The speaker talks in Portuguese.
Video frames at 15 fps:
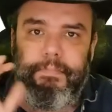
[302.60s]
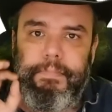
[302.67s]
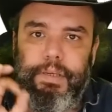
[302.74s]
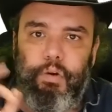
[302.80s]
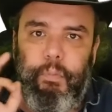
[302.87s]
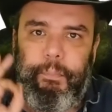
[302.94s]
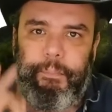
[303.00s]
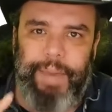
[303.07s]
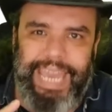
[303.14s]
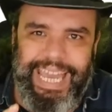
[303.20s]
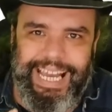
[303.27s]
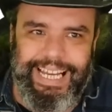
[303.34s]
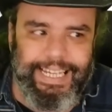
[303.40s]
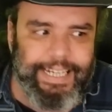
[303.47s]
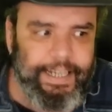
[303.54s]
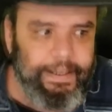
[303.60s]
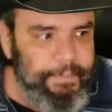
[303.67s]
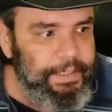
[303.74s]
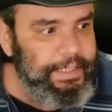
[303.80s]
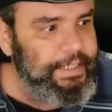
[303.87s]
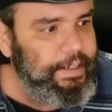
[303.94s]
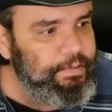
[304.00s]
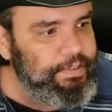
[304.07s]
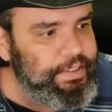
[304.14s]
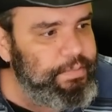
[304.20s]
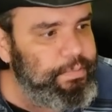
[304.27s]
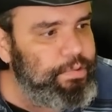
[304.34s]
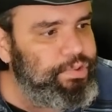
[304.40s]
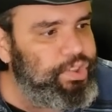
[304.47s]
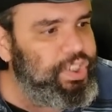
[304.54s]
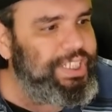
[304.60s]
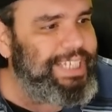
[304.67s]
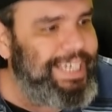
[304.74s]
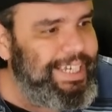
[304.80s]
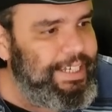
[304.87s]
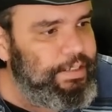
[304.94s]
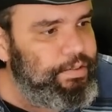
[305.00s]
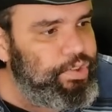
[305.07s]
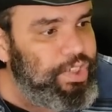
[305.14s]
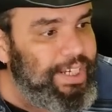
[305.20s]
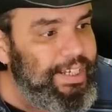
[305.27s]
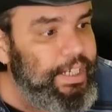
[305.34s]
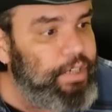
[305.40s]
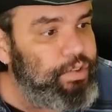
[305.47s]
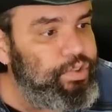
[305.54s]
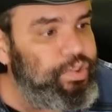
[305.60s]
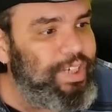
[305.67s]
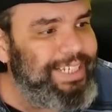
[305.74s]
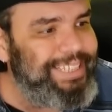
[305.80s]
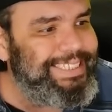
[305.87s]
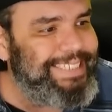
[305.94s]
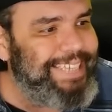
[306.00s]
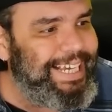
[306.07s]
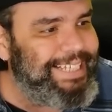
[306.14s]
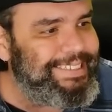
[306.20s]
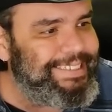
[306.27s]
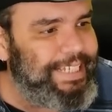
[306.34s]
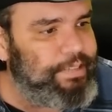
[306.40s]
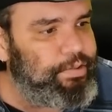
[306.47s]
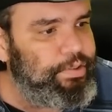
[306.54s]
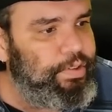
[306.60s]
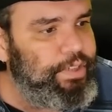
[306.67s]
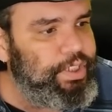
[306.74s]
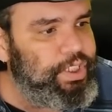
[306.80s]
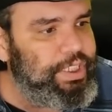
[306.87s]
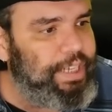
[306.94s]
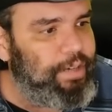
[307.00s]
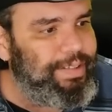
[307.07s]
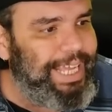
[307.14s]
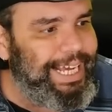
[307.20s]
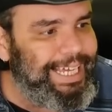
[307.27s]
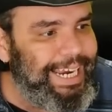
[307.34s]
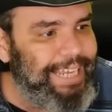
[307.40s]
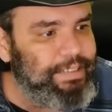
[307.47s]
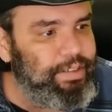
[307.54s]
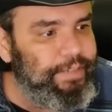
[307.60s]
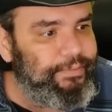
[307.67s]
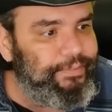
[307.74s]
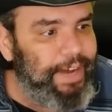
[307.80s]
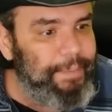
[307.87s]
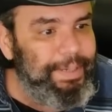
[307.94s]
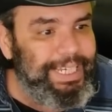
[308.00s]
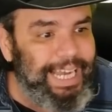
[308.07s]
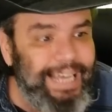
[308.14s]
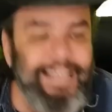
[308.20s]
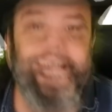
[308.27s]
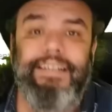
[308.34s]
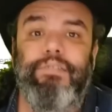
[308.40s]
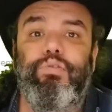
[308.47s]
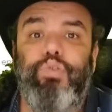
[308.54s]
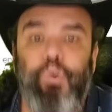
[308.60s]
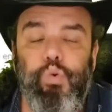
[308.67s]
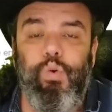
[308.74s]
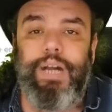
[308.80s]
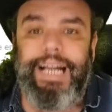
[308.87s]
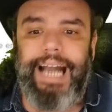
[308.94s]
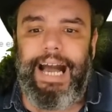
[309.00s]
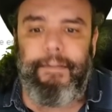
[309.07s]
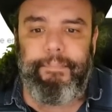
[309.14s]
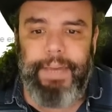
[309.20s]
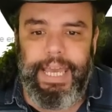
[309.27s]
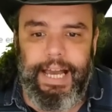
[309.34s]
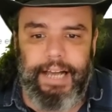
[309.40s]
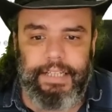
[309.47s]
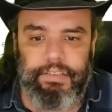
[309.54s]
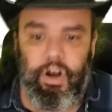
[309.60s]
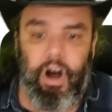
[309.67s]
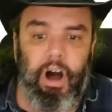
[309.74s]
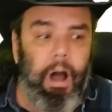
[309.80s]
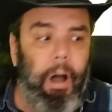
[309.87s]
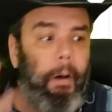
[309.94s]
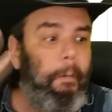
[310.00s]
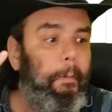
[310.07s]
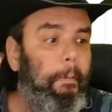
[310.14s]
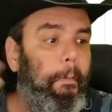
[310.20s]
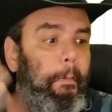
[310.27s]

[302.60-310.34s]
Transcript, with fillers: mil perna. 11 mil dinheiros. Console Sega Saturn original lacrado de fábrica nunca aberto. Ó,